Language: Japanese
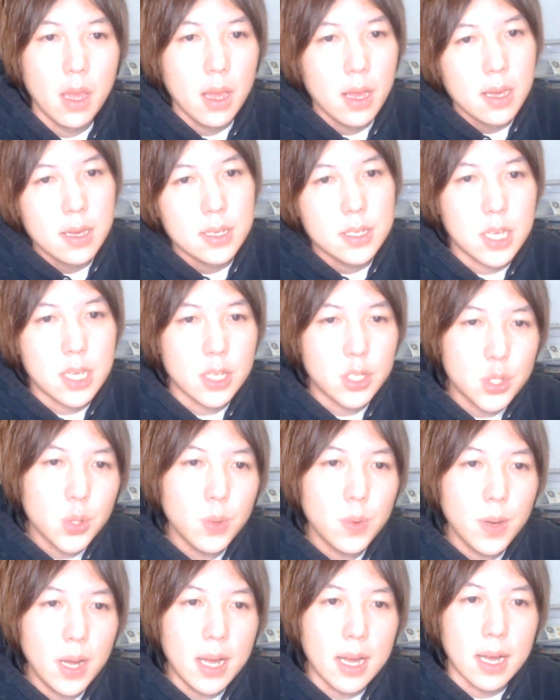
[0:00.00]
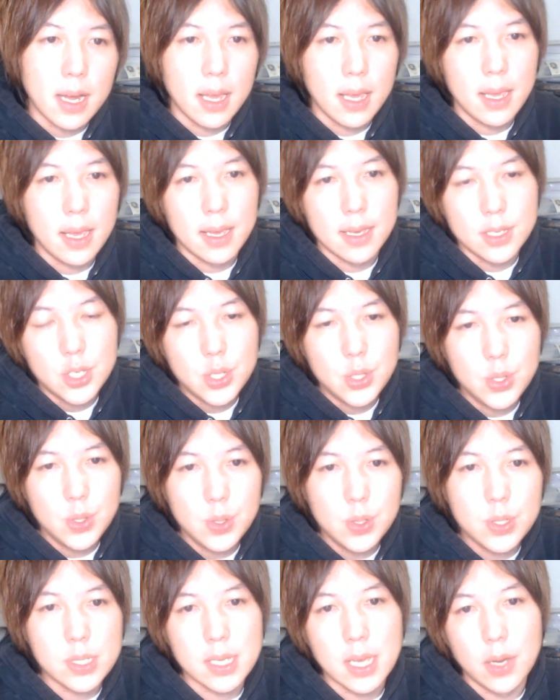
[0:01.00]
社長は、えー、
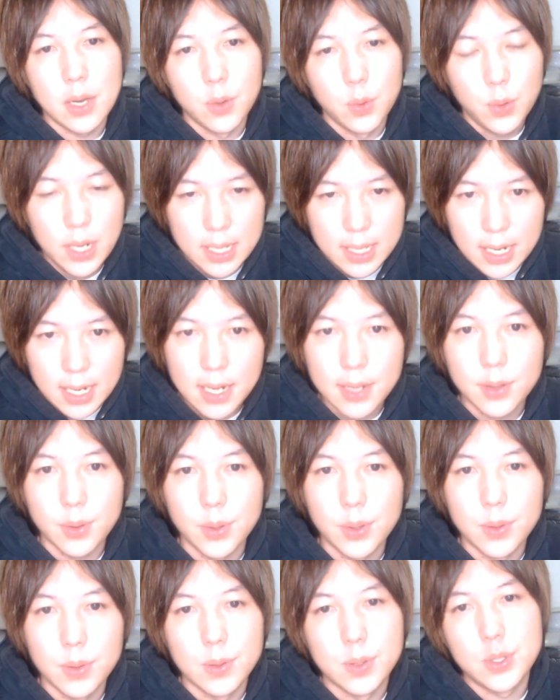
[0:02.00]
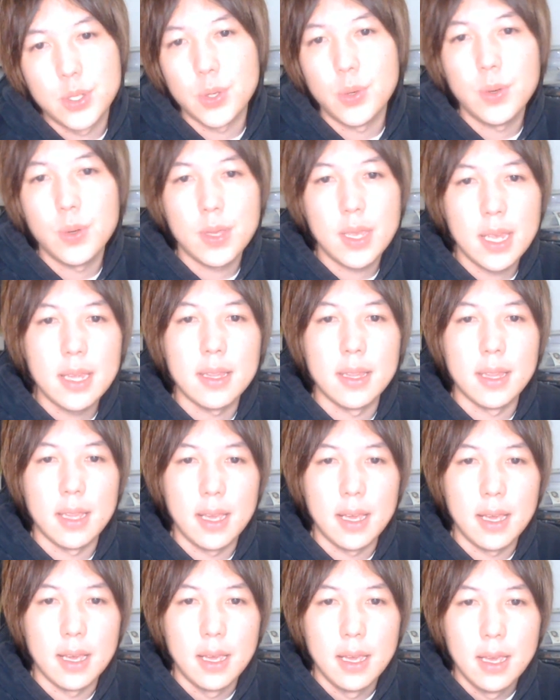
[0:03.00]
シューズが売れたらという条件
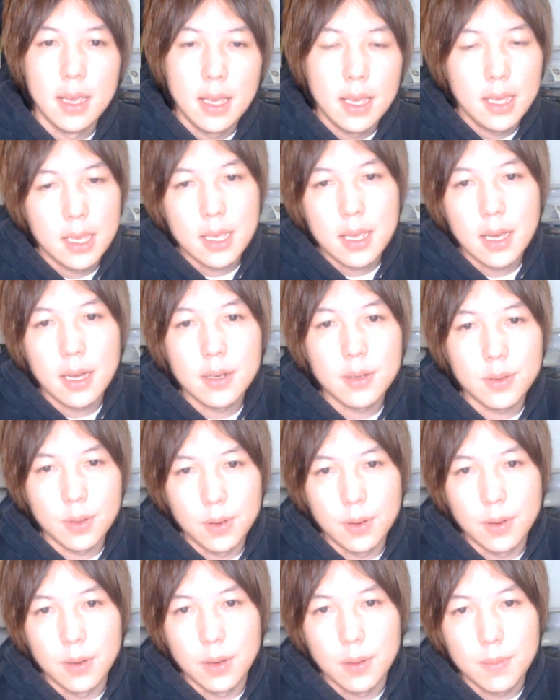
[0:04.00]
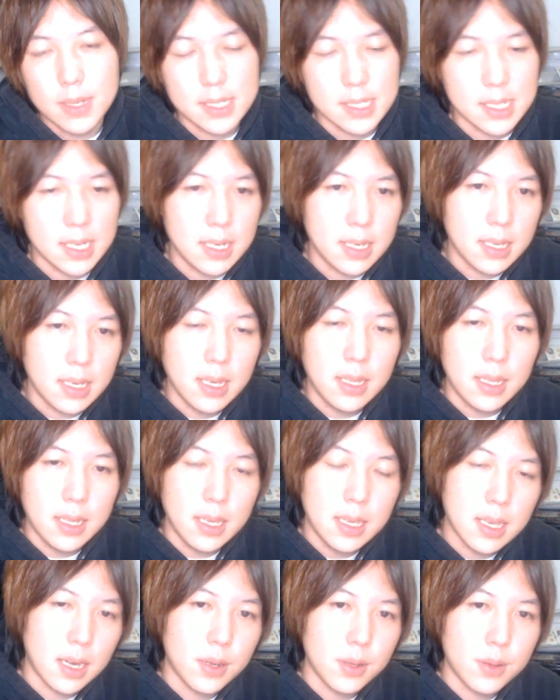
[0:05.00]
で、ヒカルと、まあ、最近で
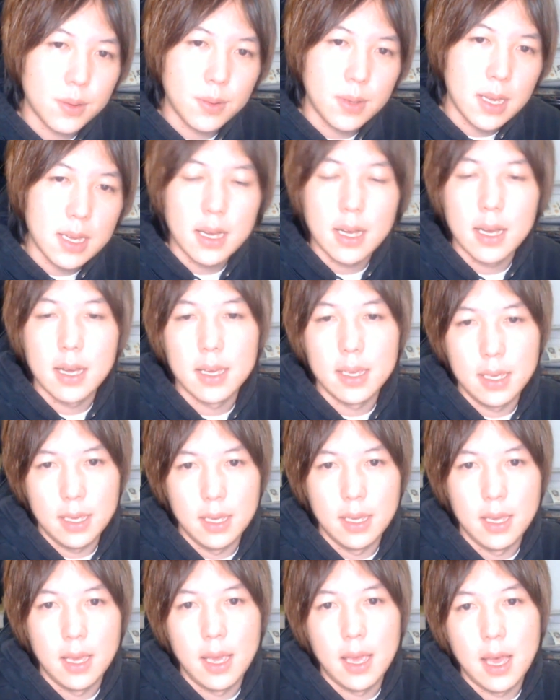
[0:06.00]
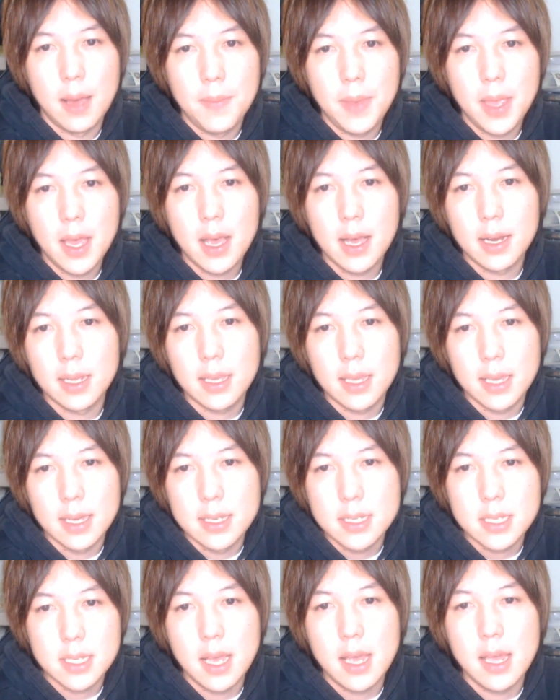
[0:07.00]
ヒカルと仲がいい、えー、雨上がり消
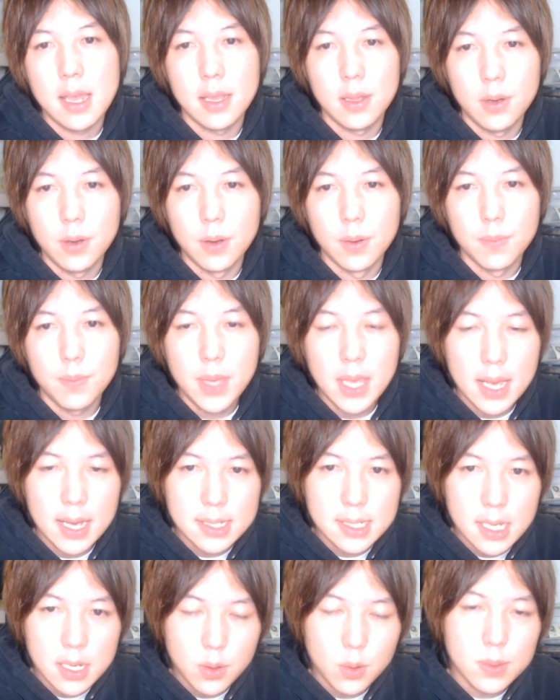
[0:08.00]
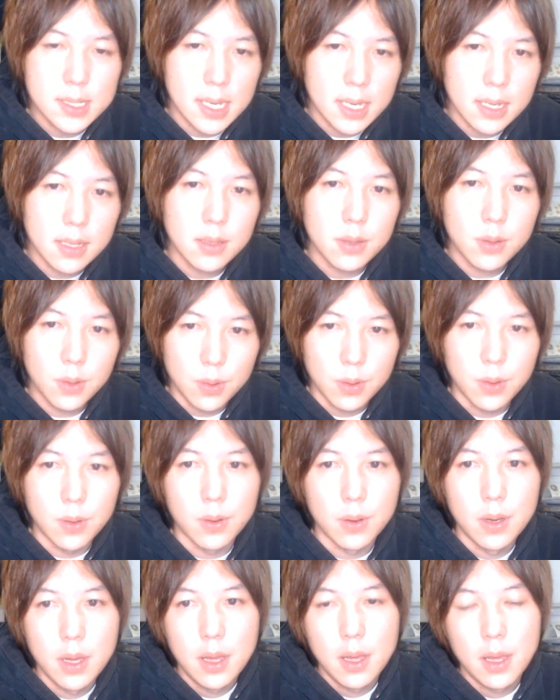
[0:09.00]
し隊の宮迫さんと
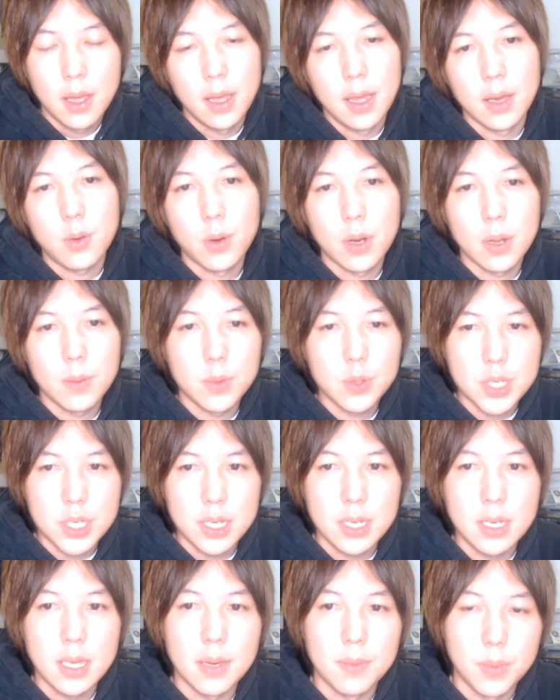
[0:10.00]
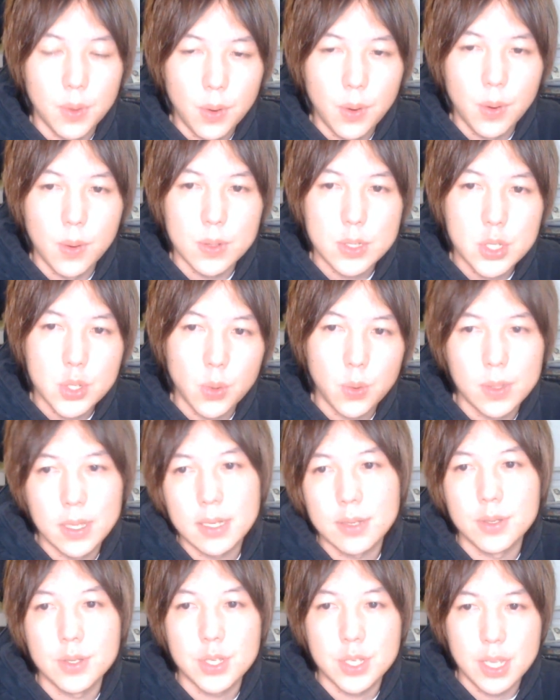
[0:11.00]
の、えー、コラボ CM を承
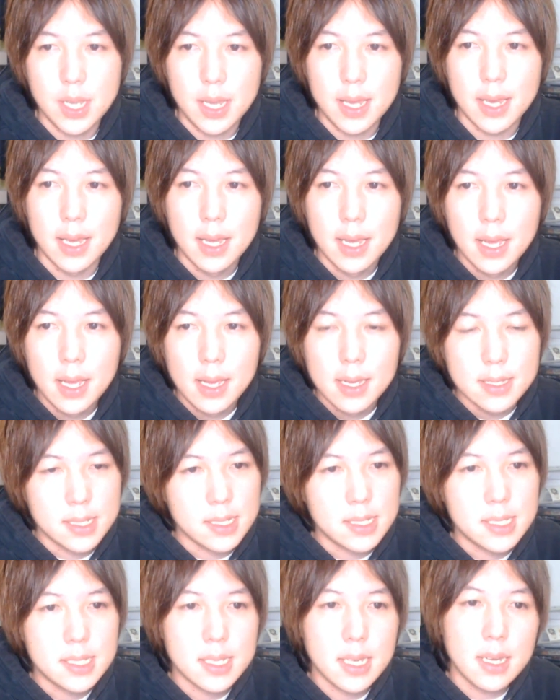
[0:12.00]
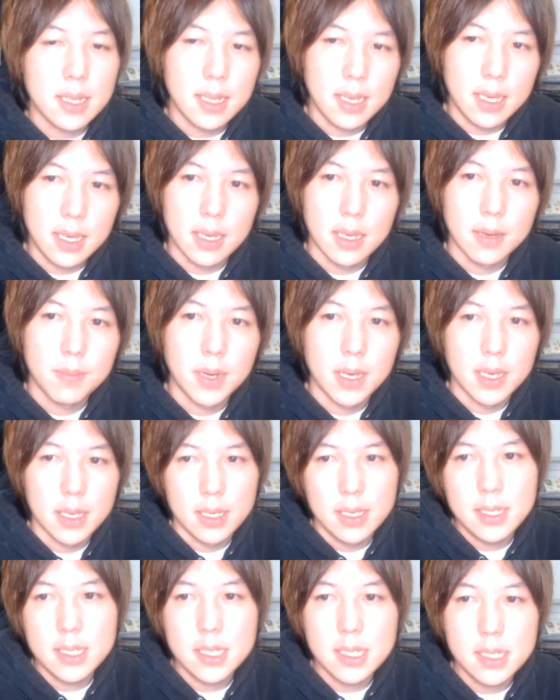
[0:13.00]
諾して、実際に、まあ、
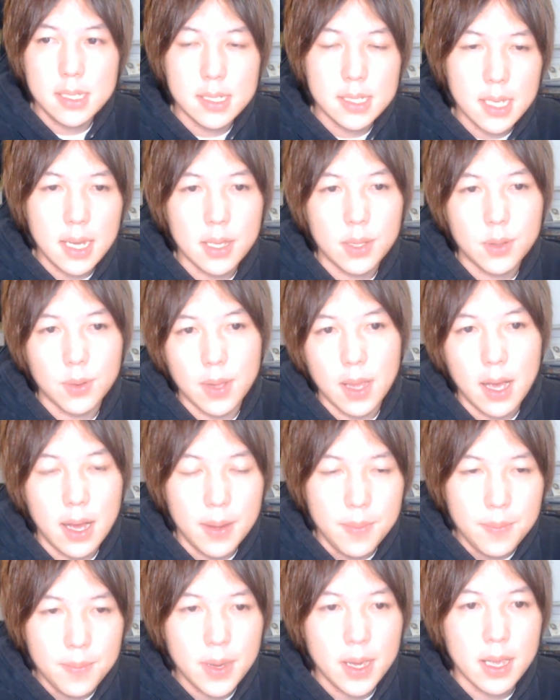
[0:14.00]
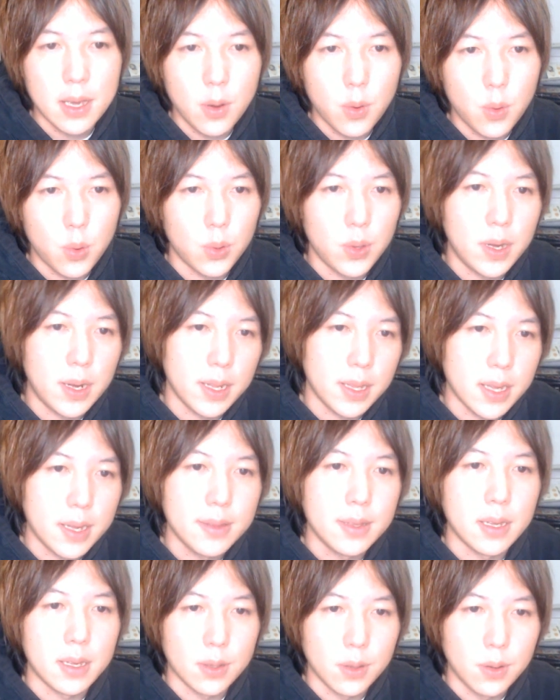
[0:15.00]
EC サイトで販売が行われたん
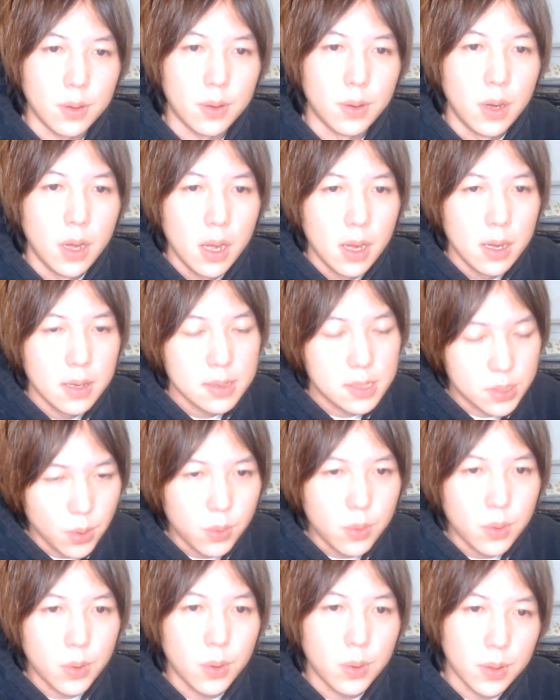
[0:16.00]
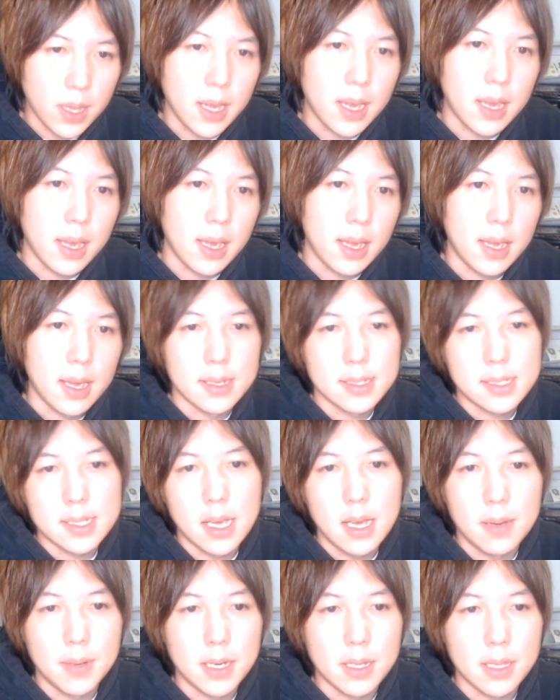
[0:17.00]
だけど、速攻で、えー、
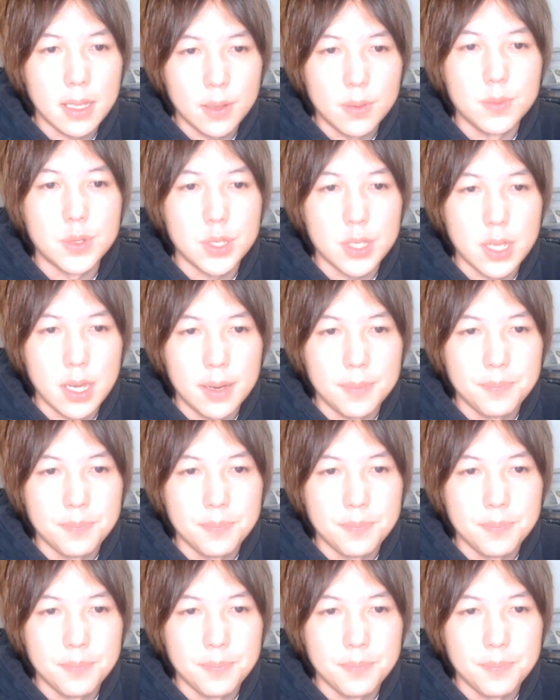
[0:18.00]
サーバーダウンした。